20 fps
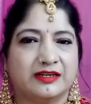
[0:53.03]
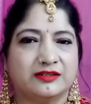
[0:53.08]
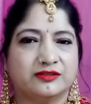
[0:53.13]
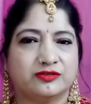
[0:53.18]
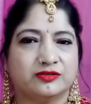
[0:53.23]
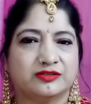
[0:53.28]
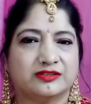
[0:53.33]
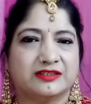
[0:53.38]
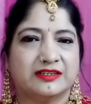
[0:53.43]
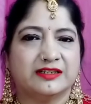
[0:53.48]
यही
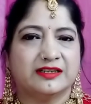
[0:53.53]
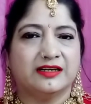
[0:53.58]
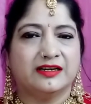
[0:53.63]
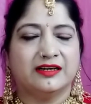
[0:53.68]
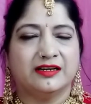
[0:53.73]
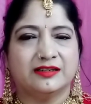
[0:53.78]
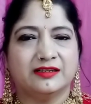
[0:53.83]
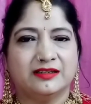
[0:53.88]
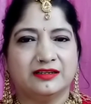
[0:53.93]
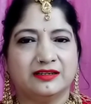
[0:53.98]
सोचते हैं कि
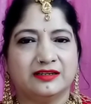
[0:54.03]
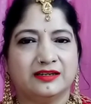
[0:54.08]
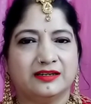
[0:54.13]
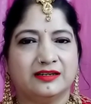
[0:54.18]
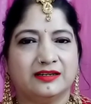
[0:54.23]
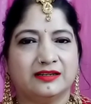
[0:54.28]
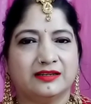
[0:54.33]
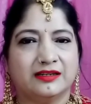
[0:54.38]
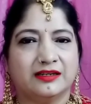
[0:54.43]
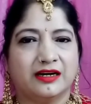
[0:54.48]
एक दिन के
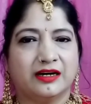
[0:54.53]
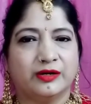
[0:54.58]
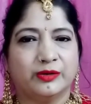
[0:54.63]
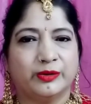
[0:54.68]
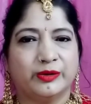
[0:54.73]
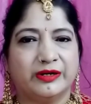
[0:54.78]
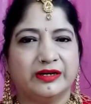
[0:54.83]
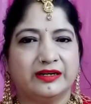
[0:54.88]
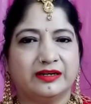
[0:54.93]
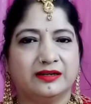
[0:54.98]
लिए तैयार
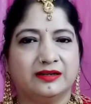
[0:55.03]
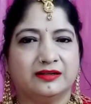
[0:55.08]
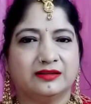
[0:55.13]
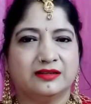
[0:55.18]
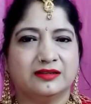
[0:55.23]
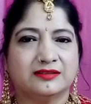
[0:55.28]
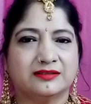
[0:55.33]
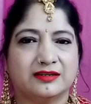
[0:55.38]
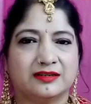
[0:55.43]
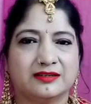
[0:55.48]
होने के लिए
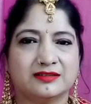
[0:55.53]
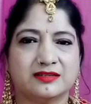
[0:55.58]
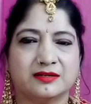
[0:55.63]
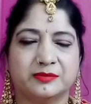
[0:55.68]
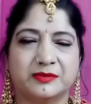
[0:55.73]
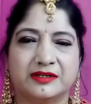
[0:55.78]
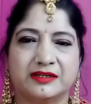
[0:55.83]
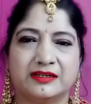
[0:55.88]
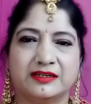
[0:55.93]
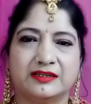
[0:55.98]
इतना सारा
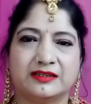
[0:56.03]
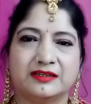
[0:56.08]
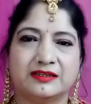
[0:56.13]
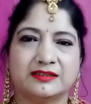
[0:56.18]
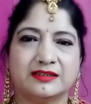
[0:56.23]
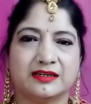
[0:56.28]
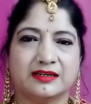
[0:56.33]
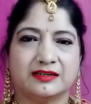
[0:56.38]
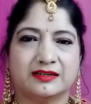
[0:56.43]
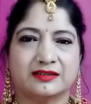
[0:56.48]
सामान लेकर
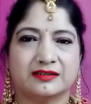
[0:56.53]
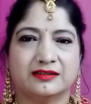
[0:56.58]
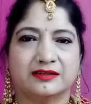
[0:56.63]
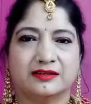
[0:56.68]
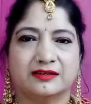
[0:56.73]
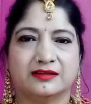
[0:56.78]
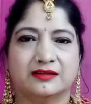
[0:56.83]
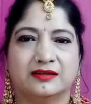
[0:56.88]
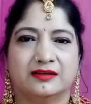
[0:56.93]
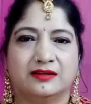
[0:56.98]
क्या करना
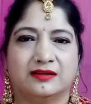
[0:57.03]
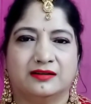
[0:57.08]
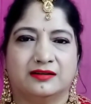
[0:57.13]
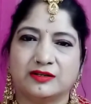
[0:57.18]
है